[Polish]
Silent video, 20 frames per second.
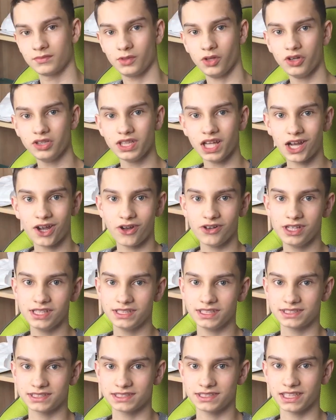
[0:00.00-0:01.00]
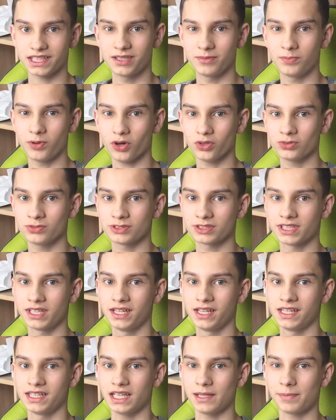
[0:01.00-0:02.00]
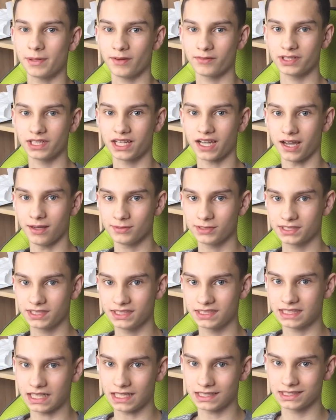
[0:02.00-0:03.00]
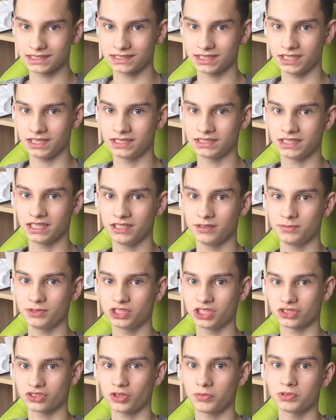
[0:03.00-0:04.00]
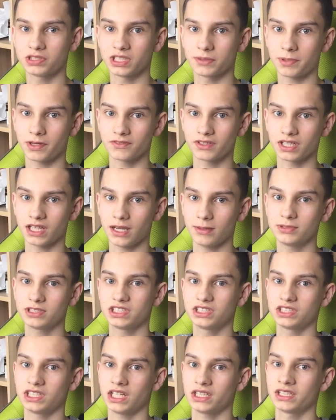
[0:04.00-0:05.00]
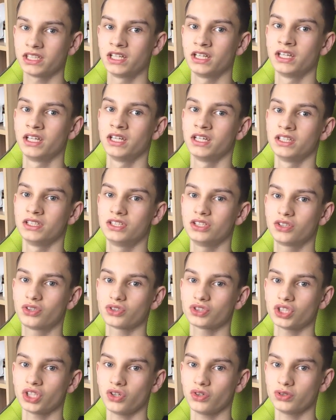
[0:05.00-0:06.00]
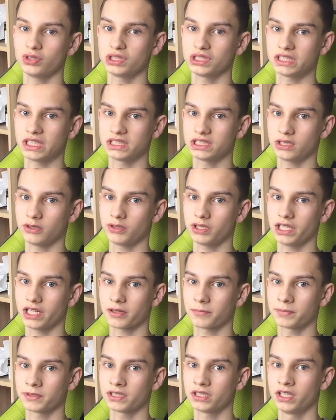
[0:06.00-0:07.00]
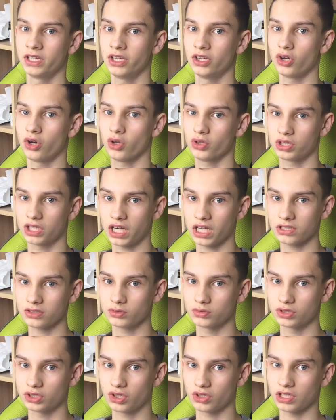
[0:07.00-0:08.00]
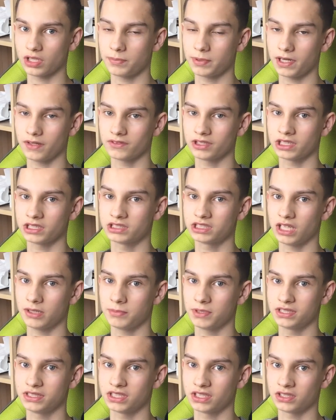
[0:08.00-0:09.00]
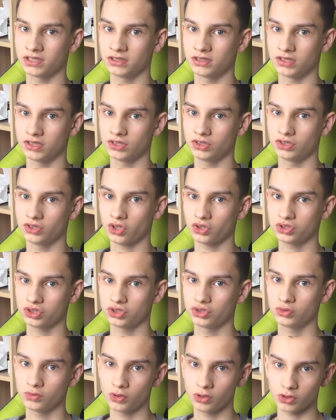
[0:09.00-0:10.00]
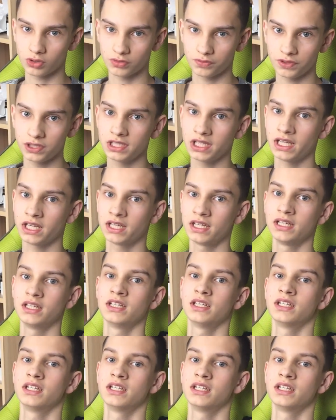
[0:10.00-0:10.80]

No i na koniec jeszcze taki bonus, naprawdę chamski żart, jeżeli chcielibyście zrobić naprawdę chamski żart, tylko że on nie zadziała jakby od razu, tylko naprawdę trzeba będzie dosyć długą chwilę